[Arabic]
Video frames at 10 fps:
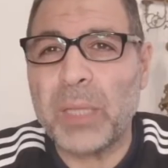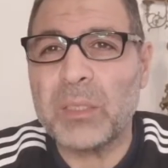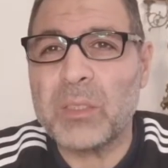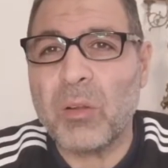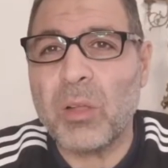
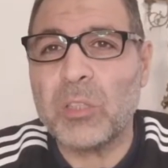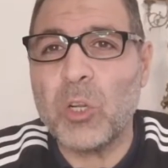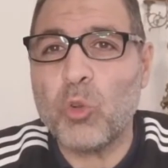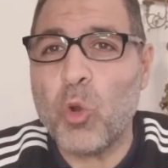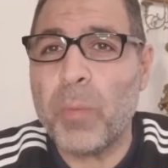بعد صلاه
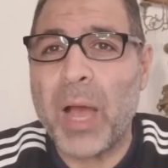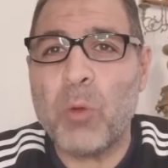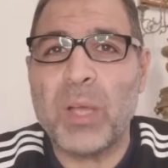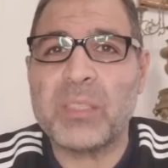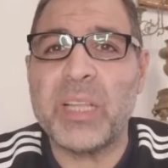
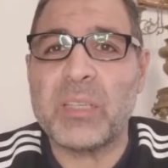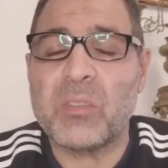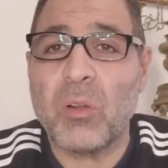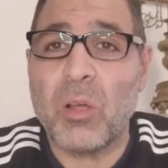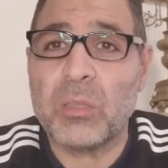الجمعه واثناء
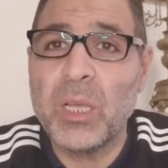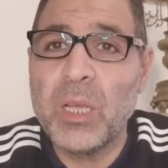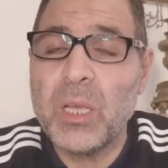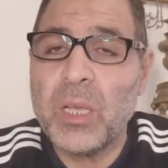صلاه